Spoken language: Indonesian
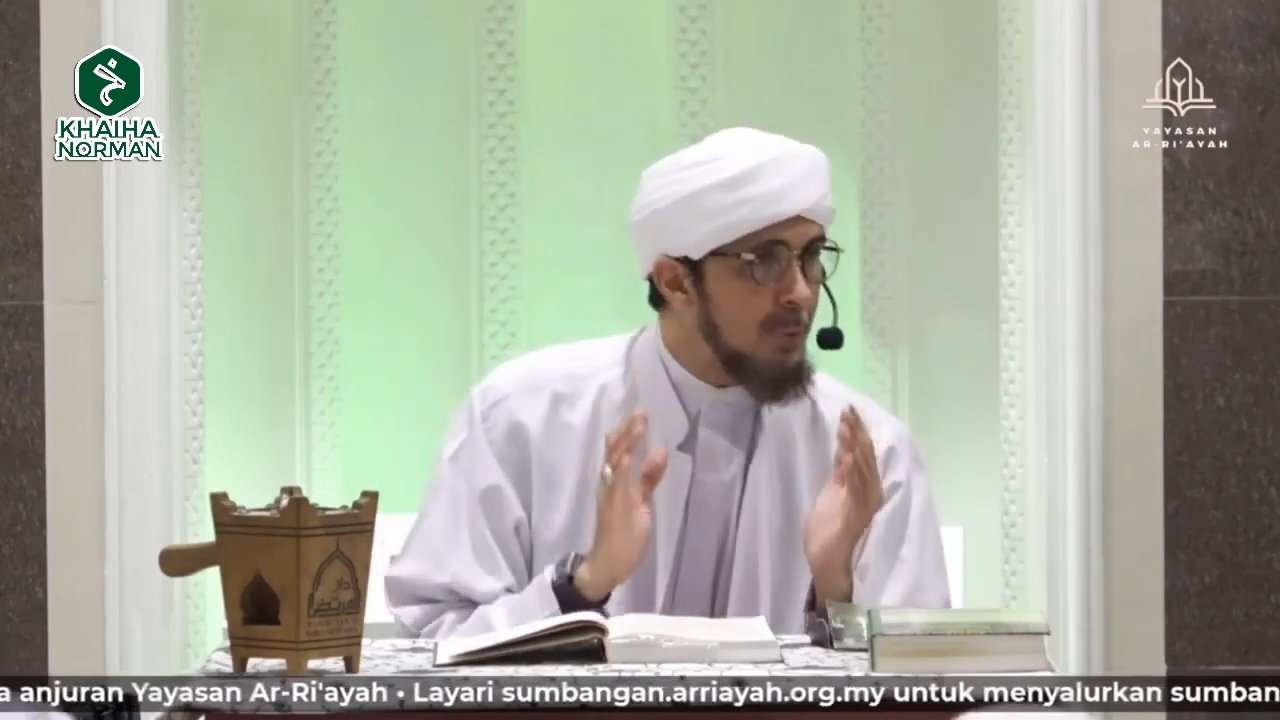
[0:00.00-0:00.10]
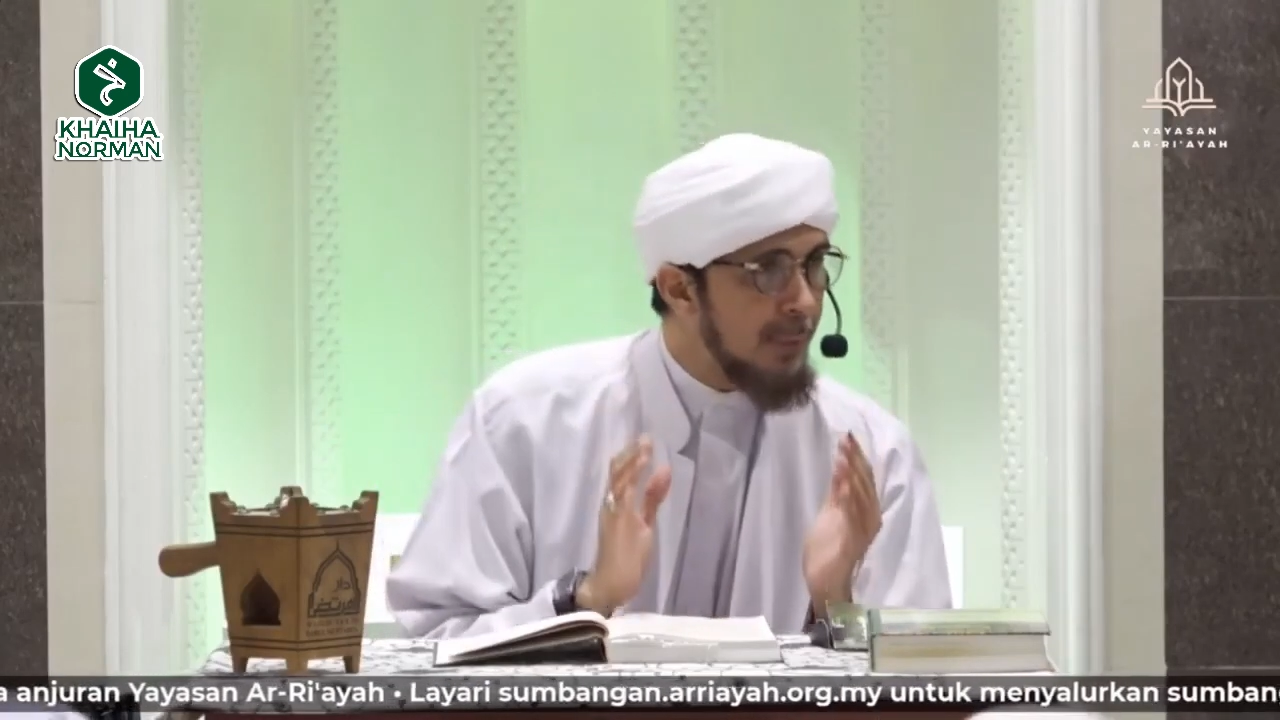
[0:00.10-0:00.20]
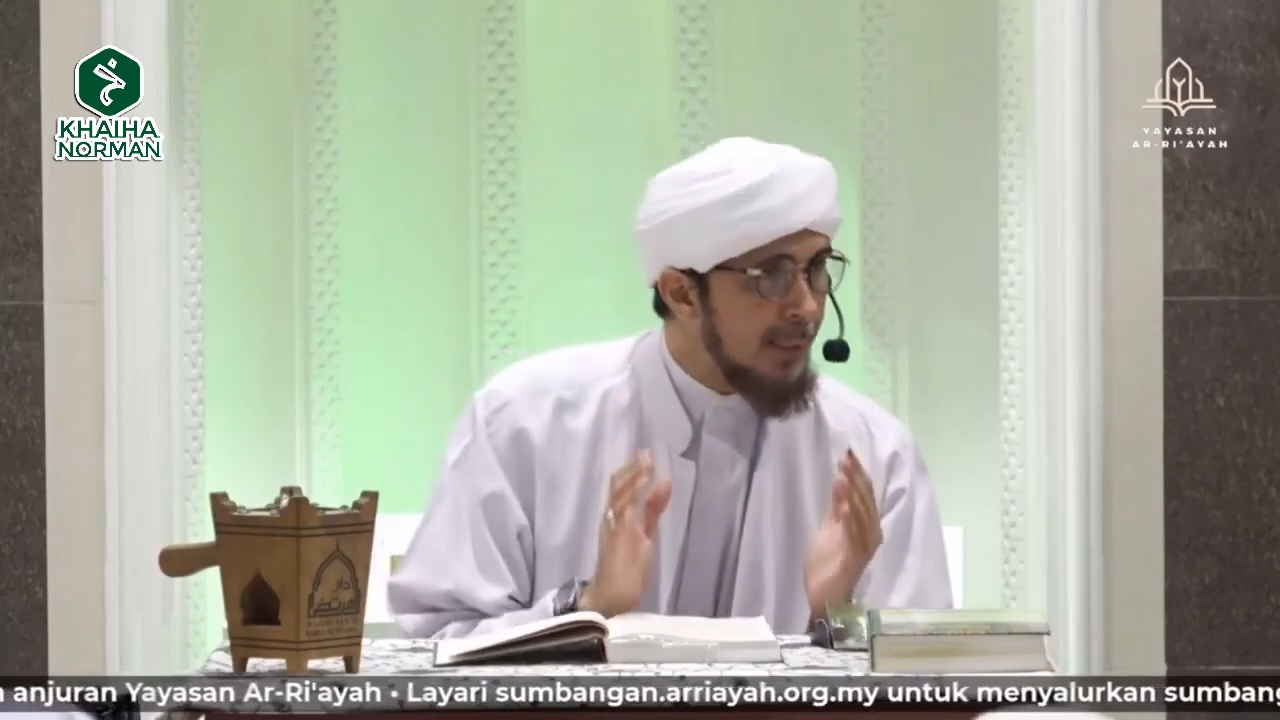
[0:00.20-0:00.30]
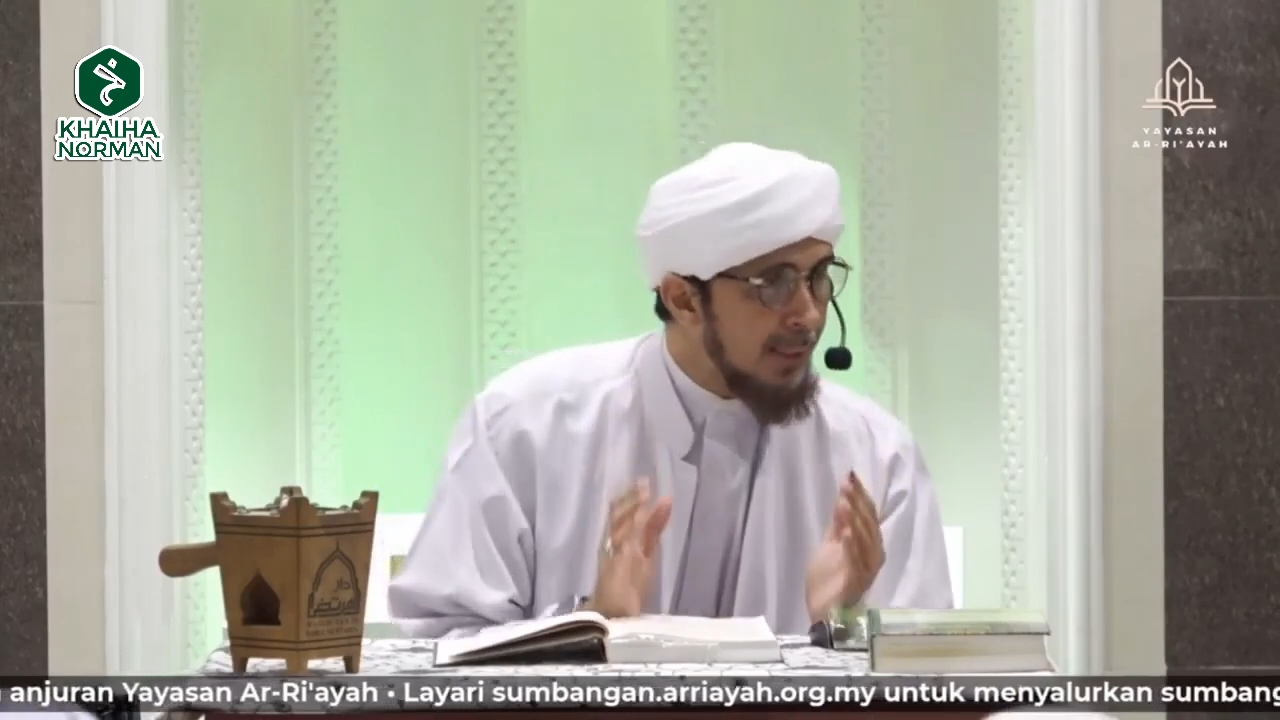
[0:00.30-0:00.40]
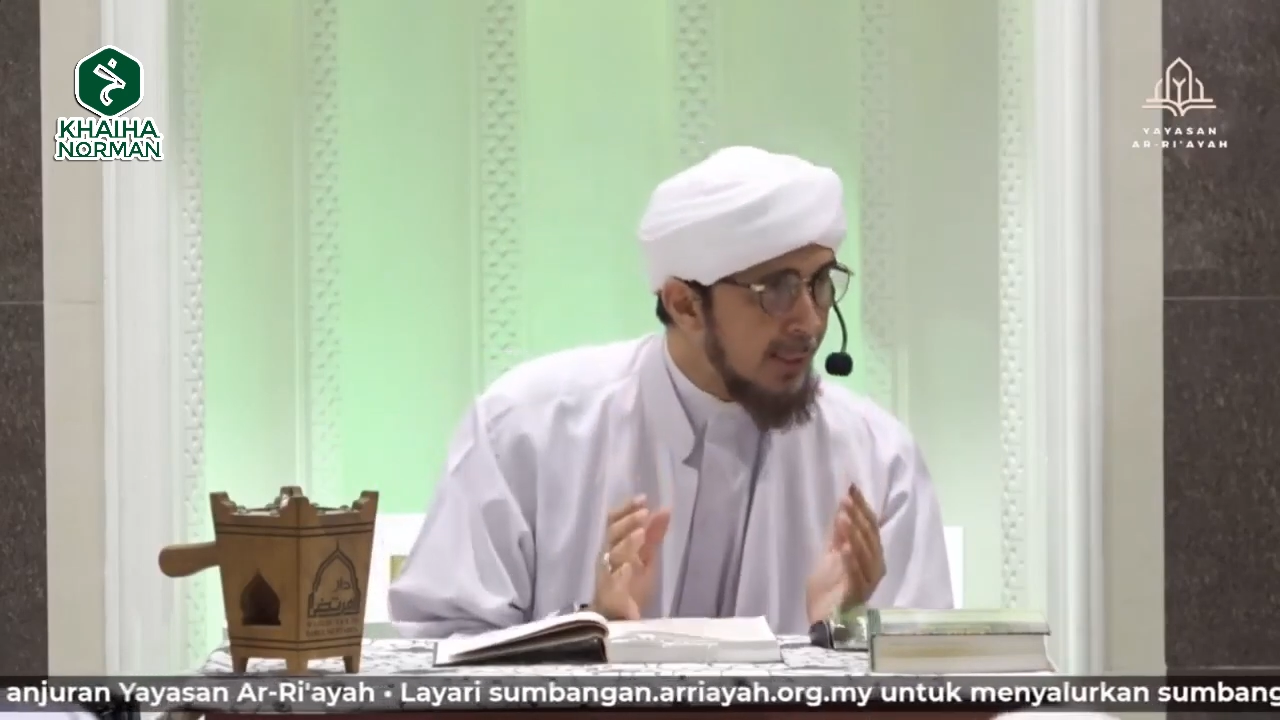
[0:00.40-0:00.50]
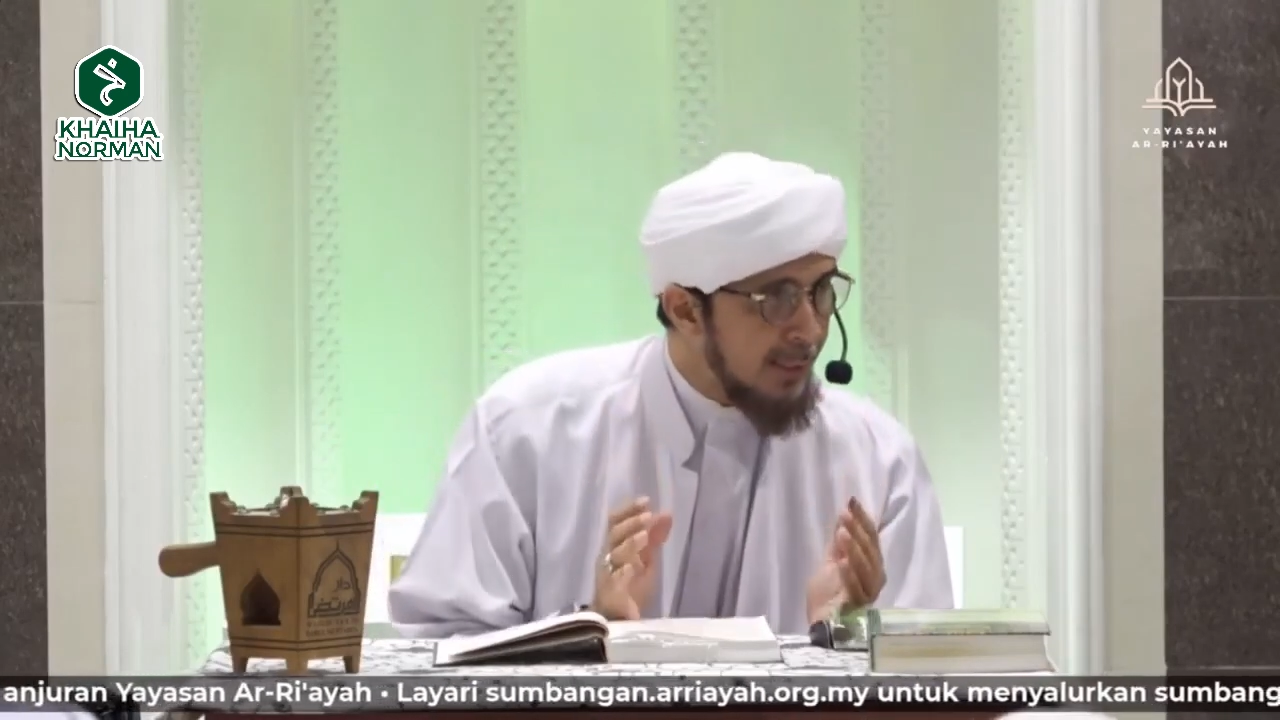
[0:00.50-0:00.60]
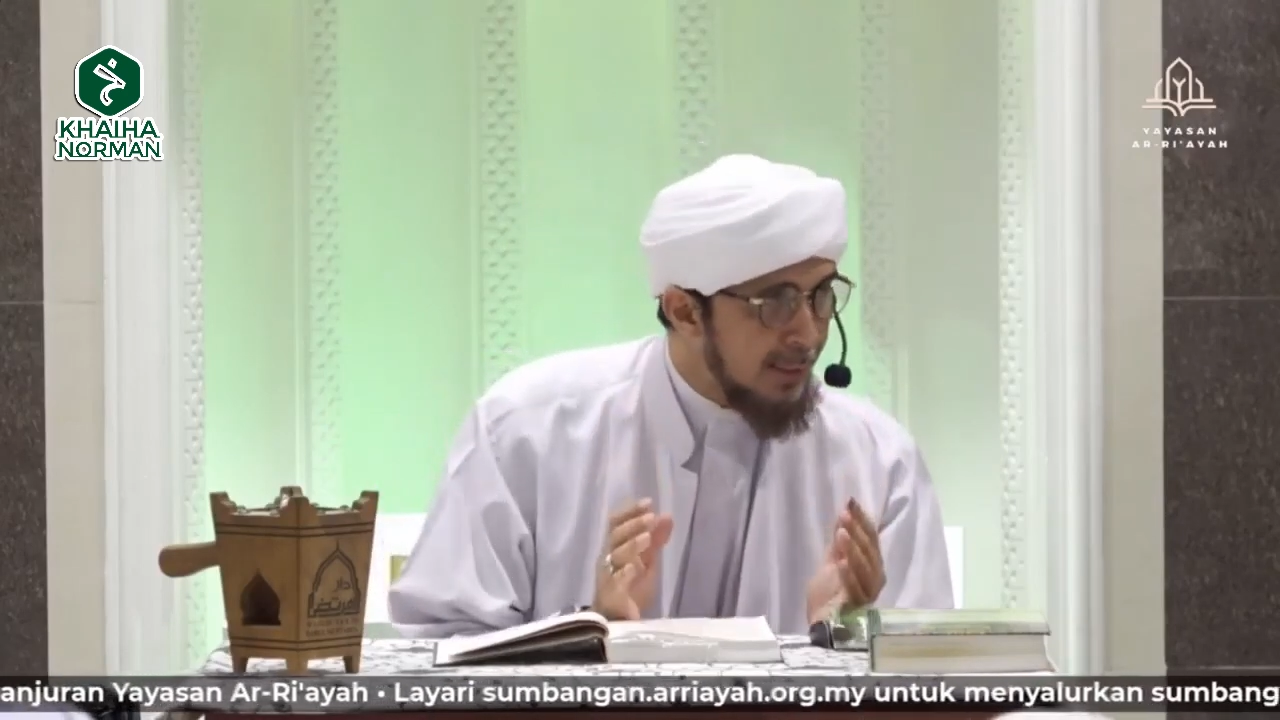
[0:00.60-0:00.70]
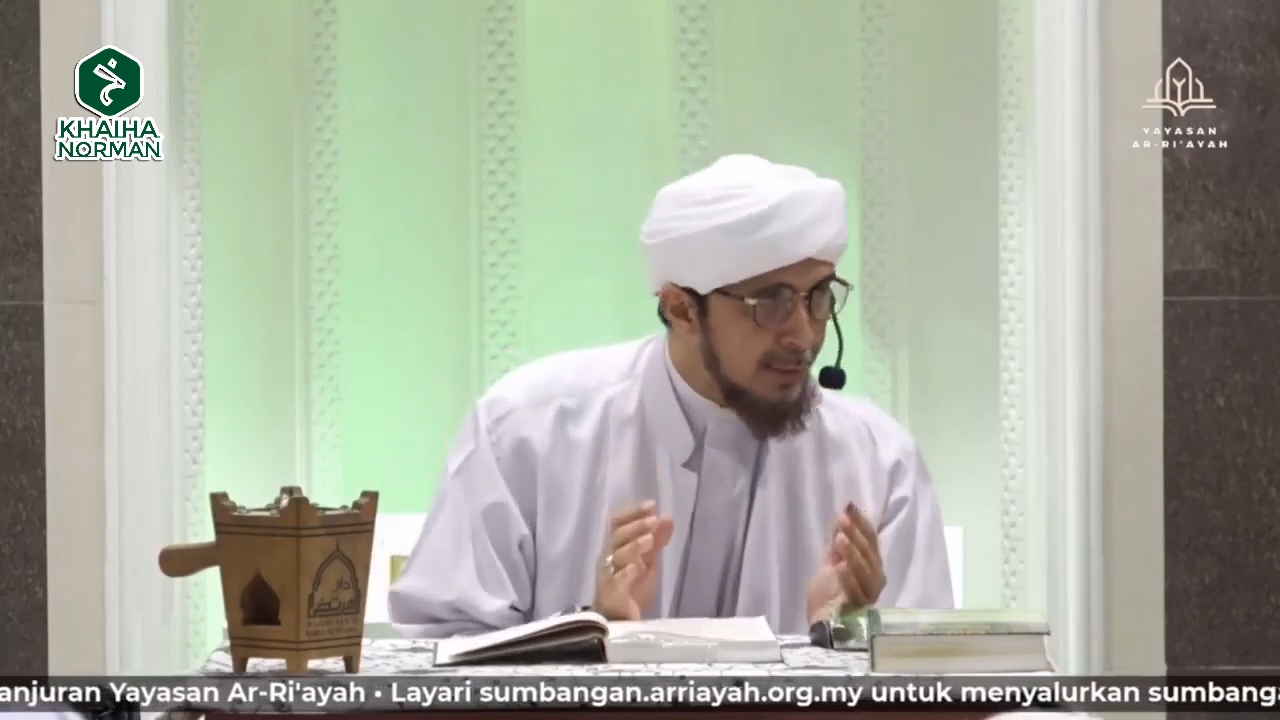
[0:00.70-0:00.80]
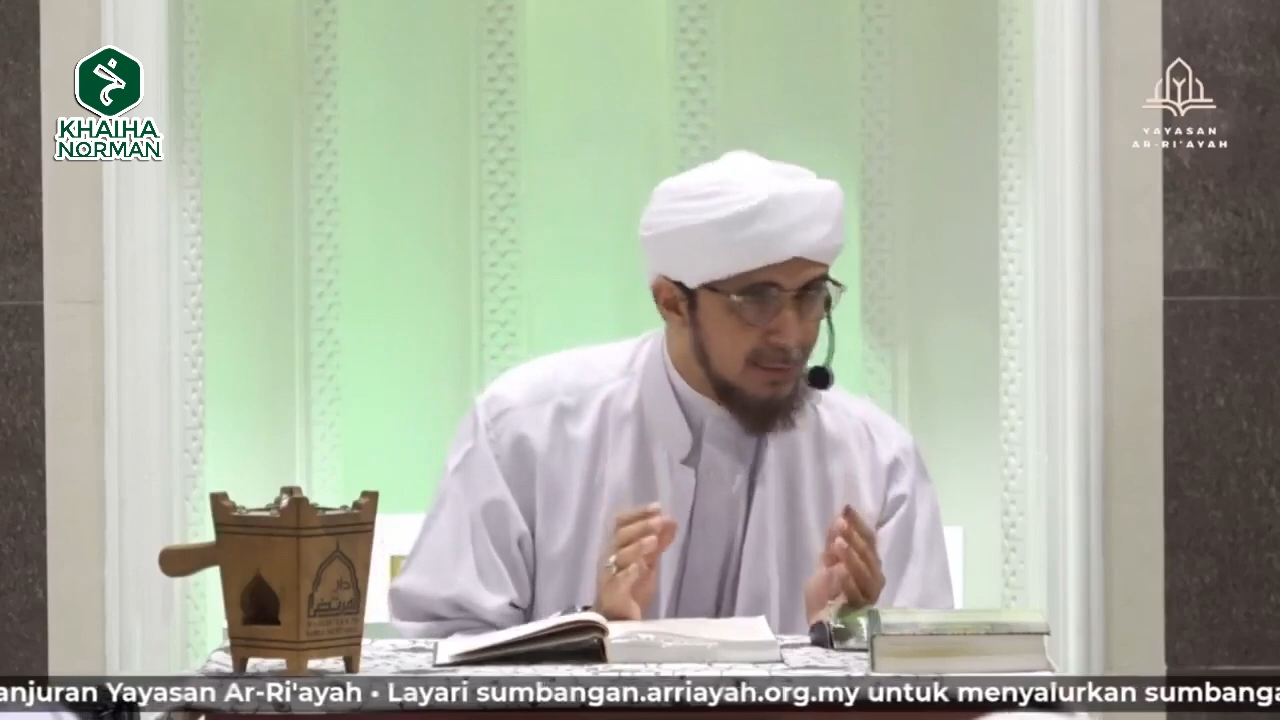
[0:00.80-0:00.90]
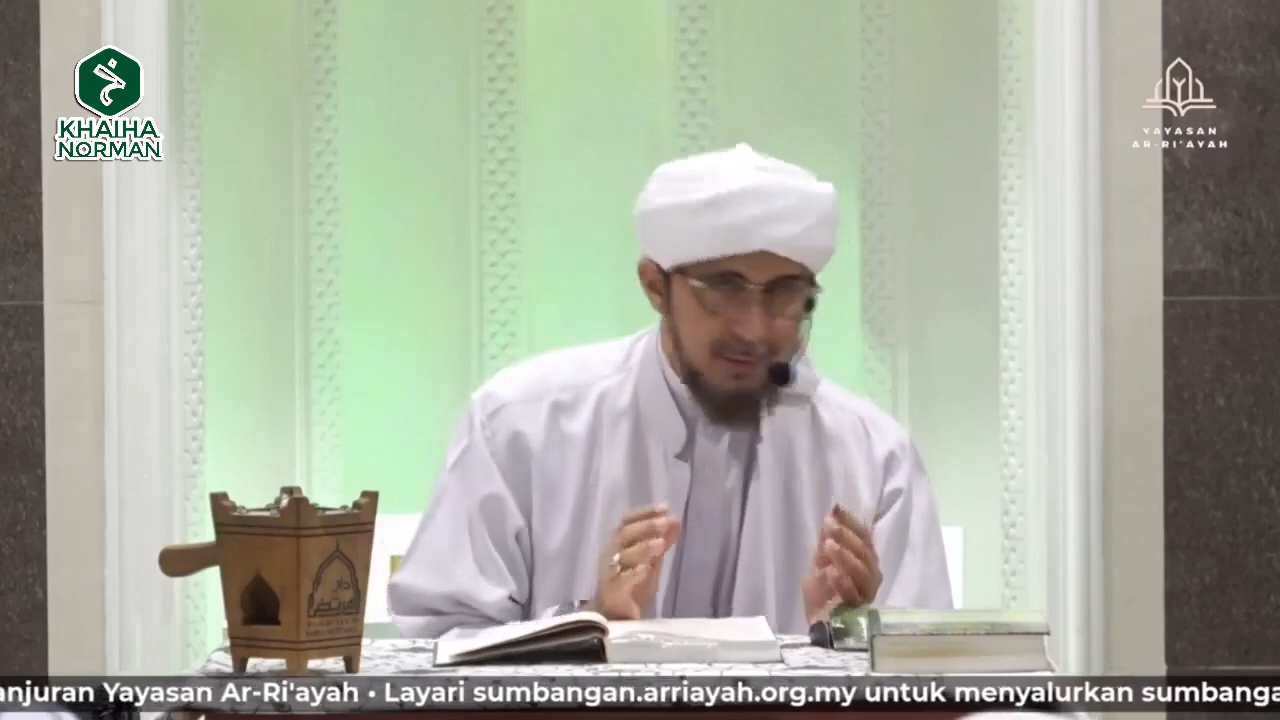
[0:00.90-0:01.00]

bahagian